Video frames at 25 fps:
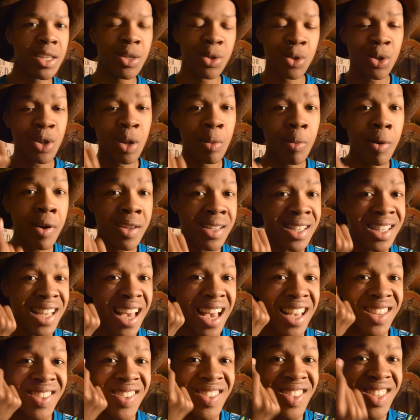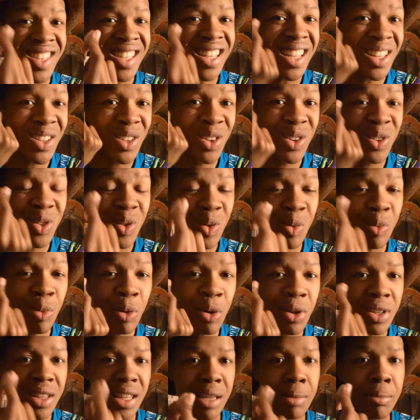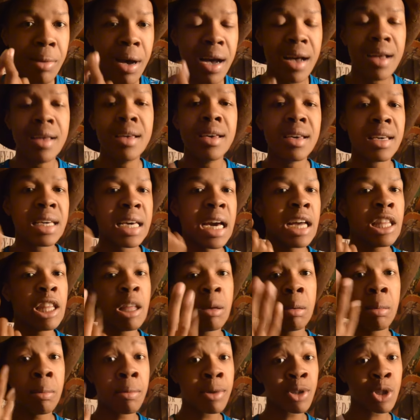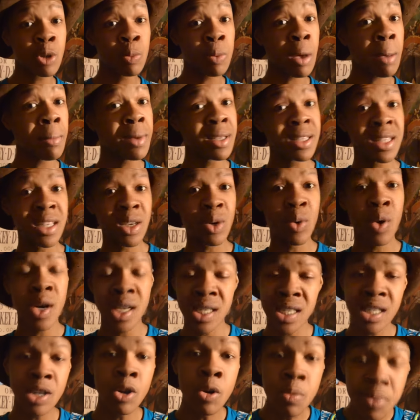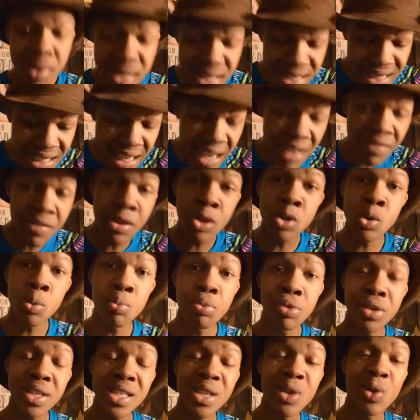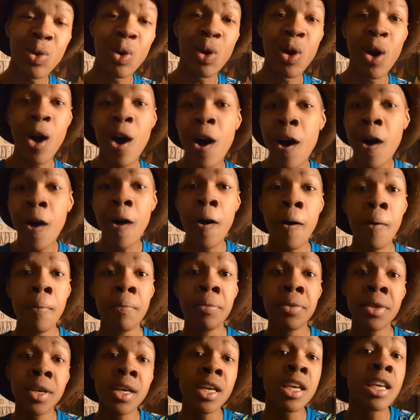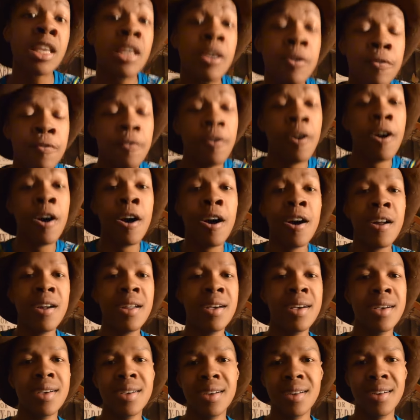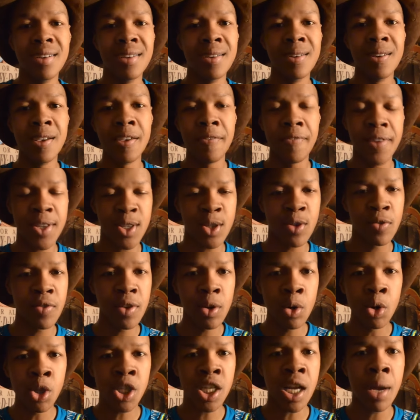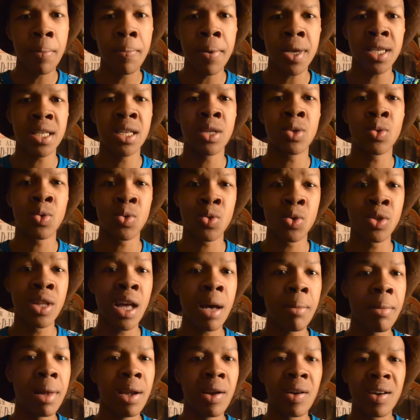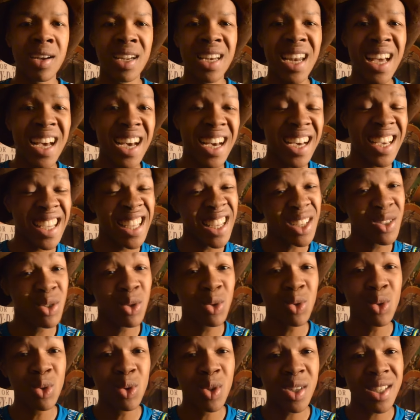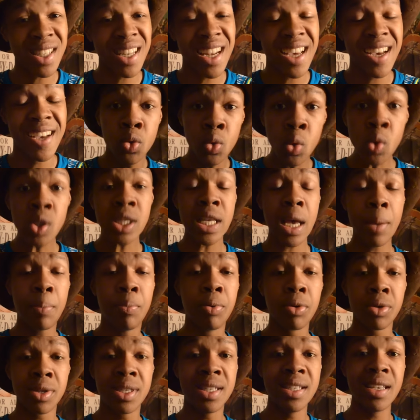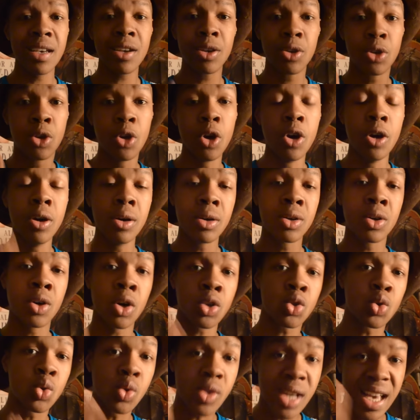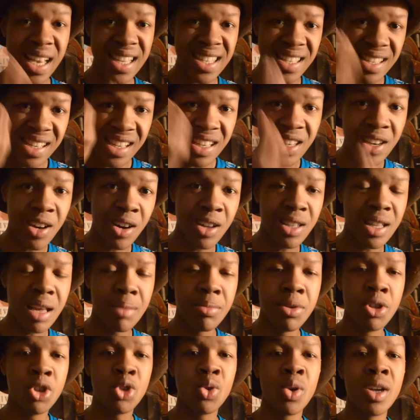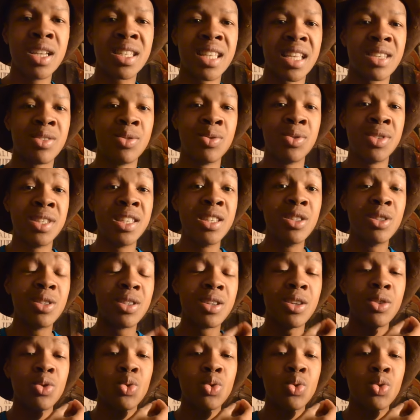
et justement ça a suscité de nombreux débats. Car normalement Superman c'est quoi C'est le petit gars avec son petit collant, qui vole, il euh, va sauver le chat perché sur son arbre, alors que là, rien du tout de cela. Tout ça pour dire que quand tu casses les codes habituels, ça suscite